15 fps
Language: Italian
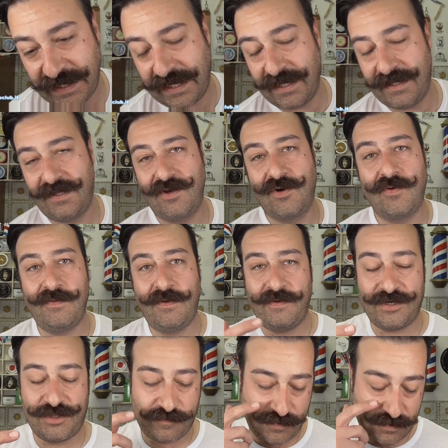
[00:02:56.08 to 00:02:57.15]
perché dico mi
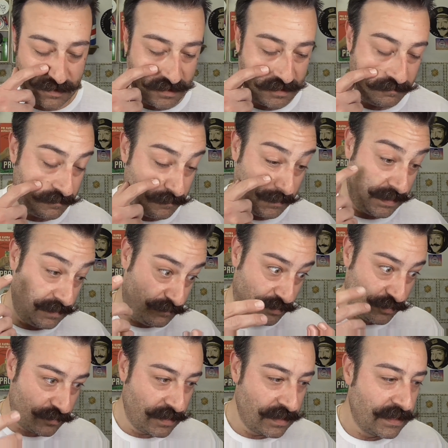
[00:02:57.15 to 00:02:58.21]
piace un po' di, di,
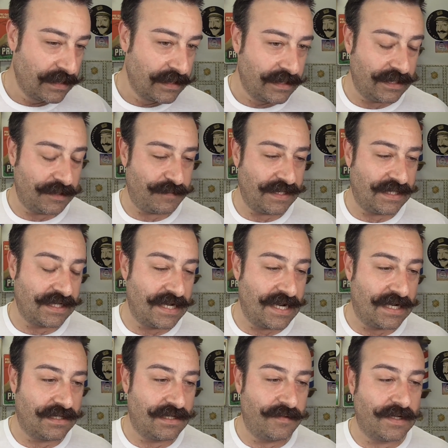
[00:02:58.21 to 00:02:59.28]
più rispetto alle
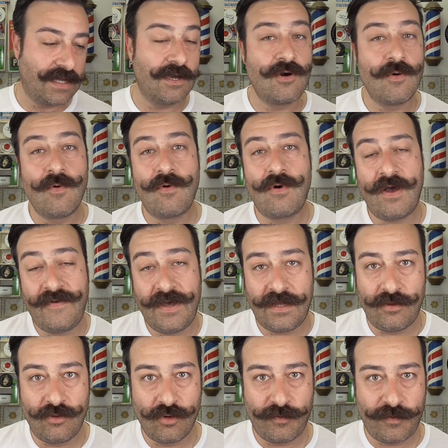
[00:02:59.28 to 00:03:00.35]
altre perché comunque
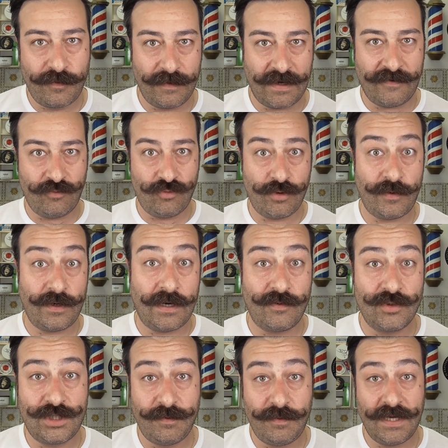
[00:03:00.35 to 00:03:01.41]
avendo avuto poi la
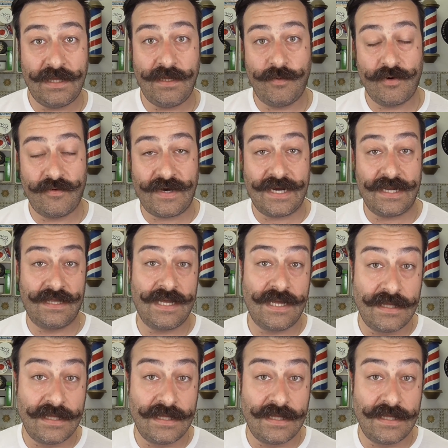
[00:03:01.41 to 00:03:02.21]
possibilità di provare